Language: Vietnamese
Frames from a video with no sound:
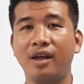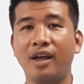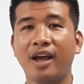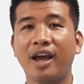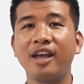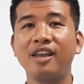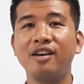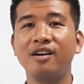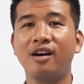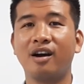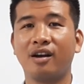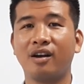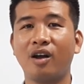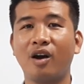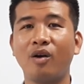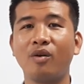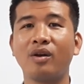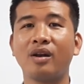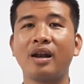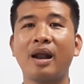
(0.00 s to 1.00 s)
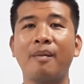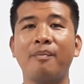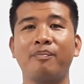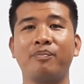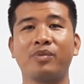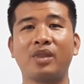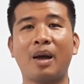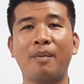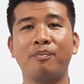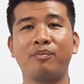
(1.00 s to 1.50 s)
cái giường nó nằm
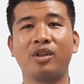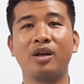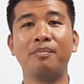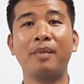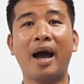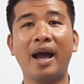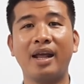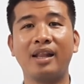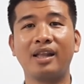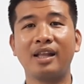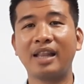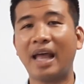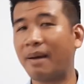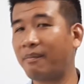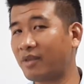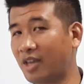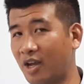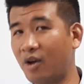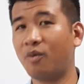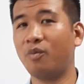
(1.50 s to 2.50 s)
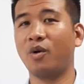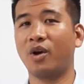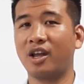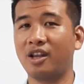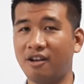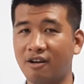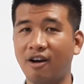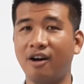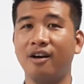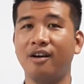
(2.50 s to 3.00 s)
tầm từ 7 tới 8 triệu một cái
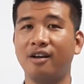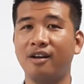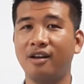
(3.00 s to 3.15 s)
giường